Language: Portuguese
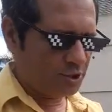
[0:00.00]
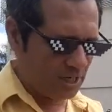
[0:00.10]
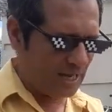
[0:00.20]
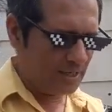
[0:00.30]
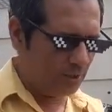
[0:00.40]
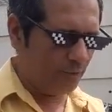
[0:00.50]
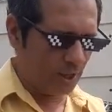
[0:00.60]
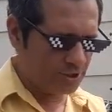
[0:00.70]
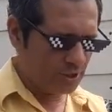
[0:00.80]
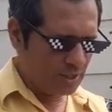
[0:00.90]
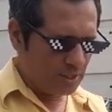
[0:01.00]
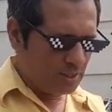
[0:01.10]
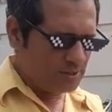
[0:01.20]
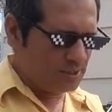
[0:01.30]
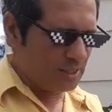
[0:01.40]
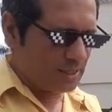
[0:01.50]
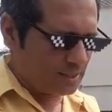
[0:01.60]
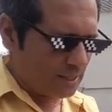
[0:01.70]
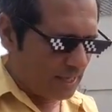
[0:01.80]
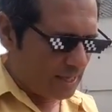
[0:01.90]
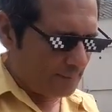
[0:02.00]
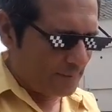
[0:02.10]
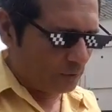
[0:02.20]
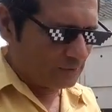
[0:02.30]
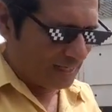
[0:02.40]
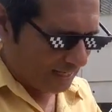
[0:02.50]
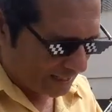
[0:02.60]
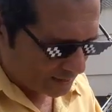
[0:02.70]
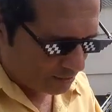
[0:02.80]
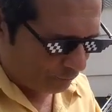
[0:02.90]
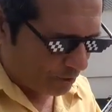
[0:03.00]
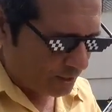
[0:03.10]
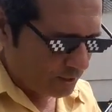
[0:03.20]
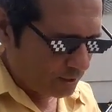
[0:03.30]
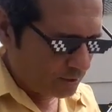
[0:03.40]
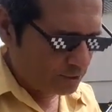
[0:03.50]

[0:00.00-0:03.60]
Já, não vote. Se, é, Beltrana, já foi?